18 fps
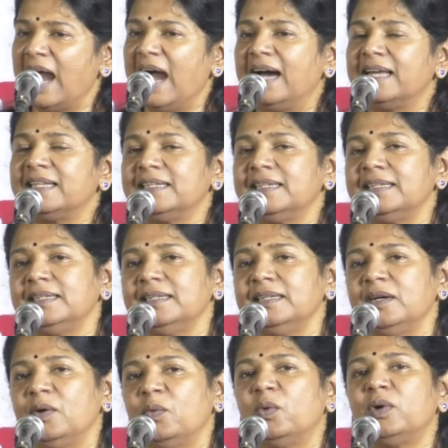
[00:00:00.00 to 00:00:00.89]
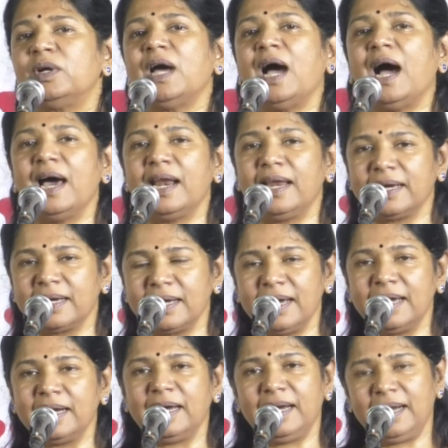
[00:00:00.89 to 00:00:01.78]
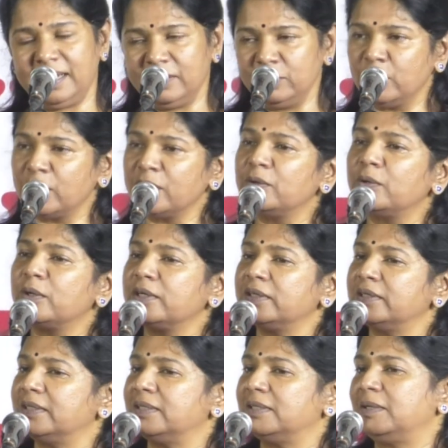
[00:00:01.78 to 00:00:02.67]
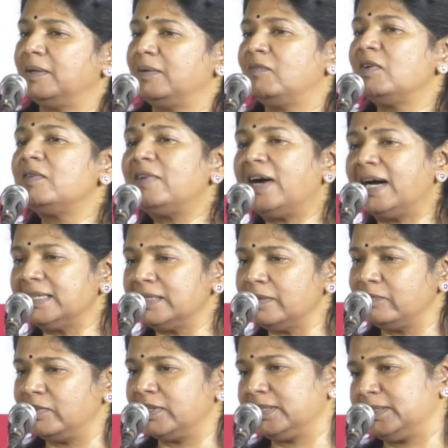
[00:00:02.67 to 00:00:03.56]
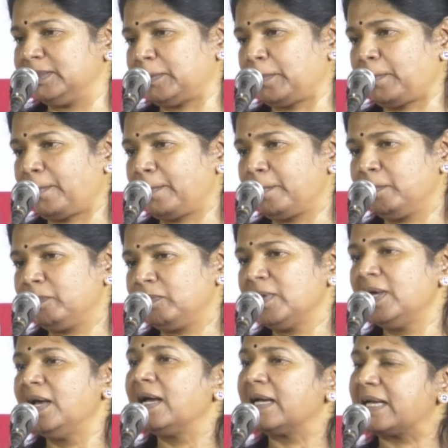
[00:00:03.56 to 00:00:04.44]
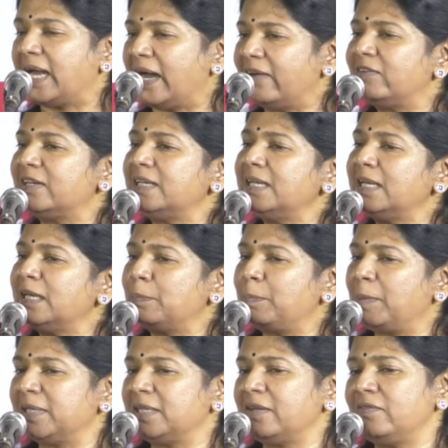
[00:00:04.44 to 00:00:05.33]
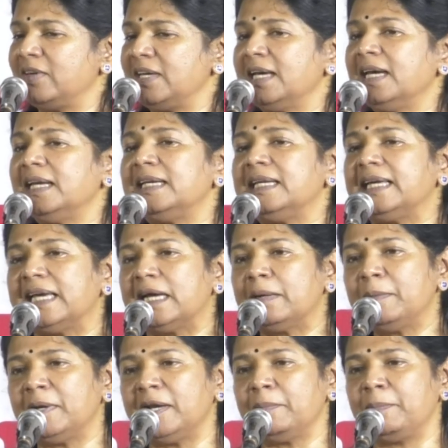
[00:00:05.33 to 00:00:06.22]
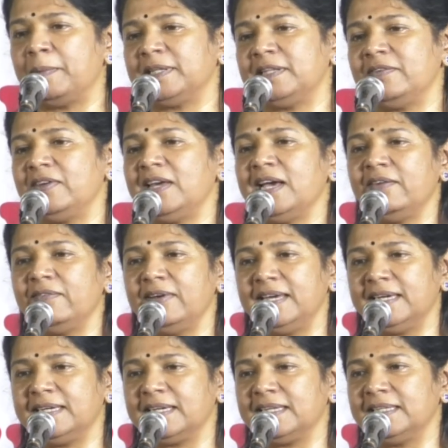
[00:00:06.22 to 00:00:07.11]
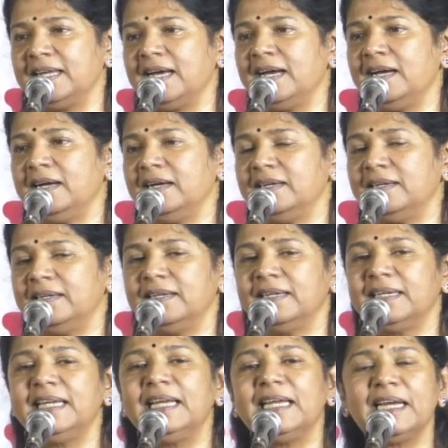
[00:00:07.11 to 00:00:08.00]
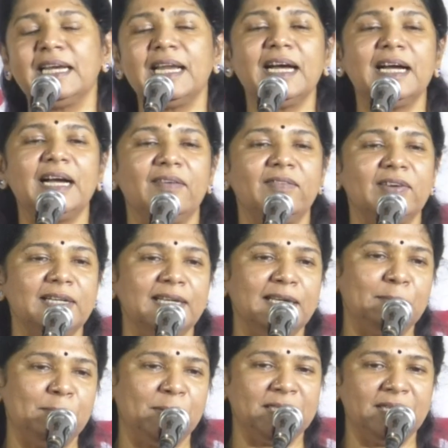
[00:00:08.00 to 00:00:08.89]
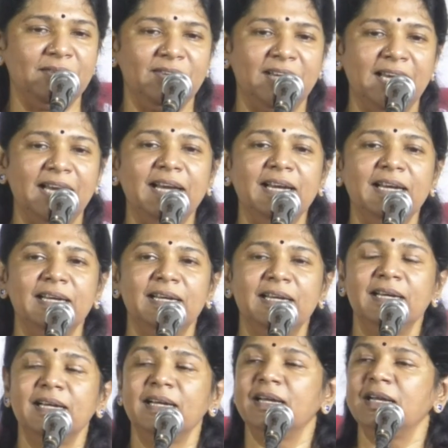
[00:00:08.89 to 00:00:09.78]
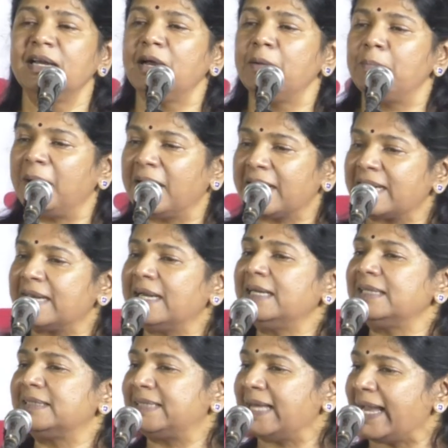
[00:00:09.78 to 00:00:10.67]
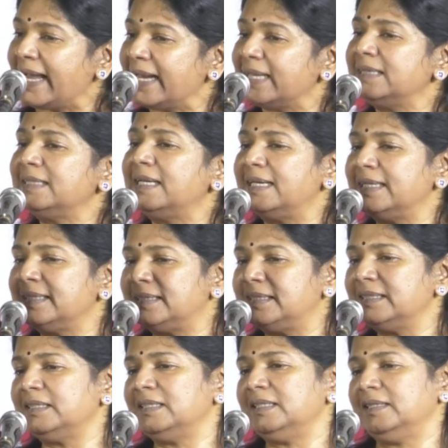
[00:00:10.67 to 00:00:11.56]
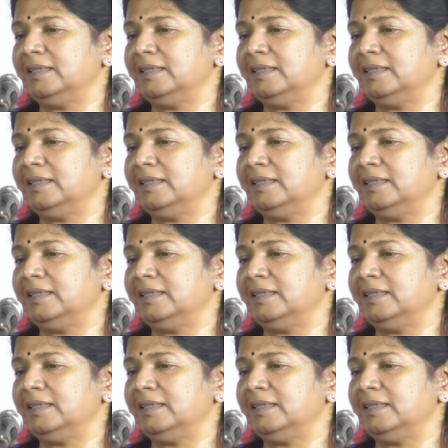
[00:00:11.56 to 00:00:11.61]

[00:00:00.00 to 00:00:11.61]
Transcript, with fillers: அது ஒரு அலங்கார ஒரு ஒரு விவாதம் வருது கவர்னர் பதவியை நியமன பதவியாக வைக்கிறதா இல்லைன்னா கவர்னர் பதவியை மக்கள் தேர்ந்தெடுத்து